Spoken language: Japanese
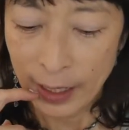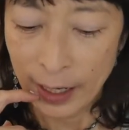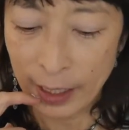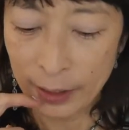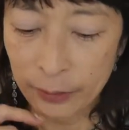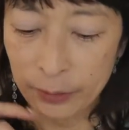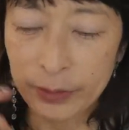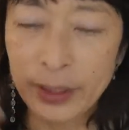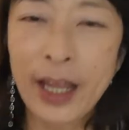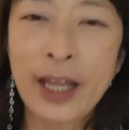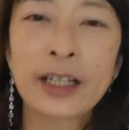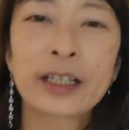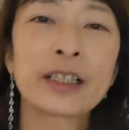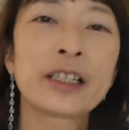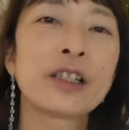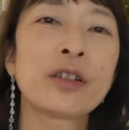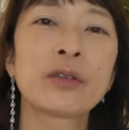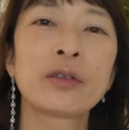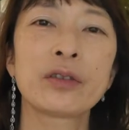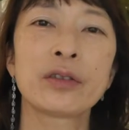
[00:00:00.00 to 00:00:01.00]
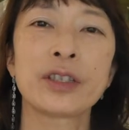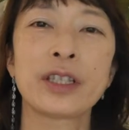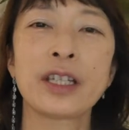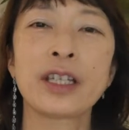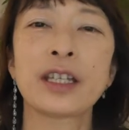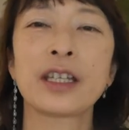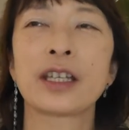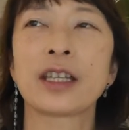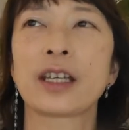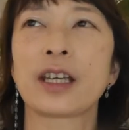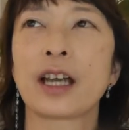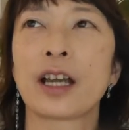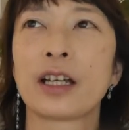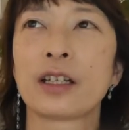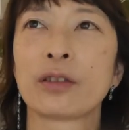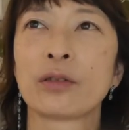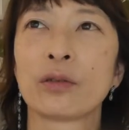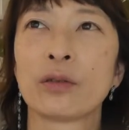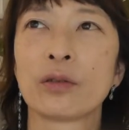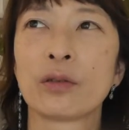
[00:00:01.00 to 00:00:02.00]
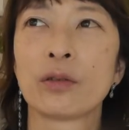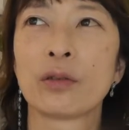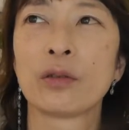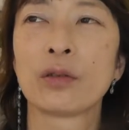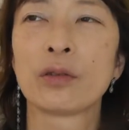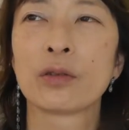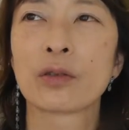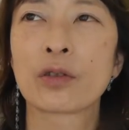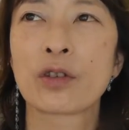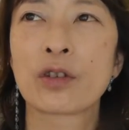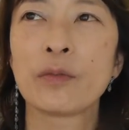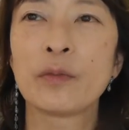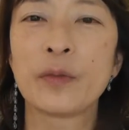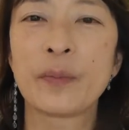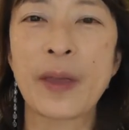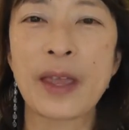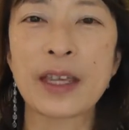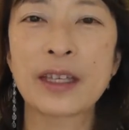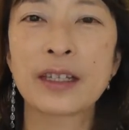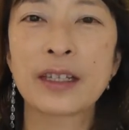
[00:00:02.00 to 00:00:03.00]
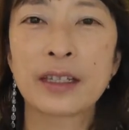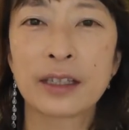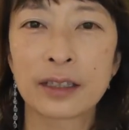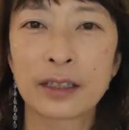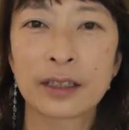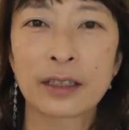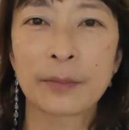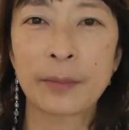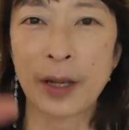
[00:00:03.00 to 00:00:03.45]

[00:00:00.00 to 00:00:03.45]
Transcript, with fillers: あの南極にあの住むペンギン、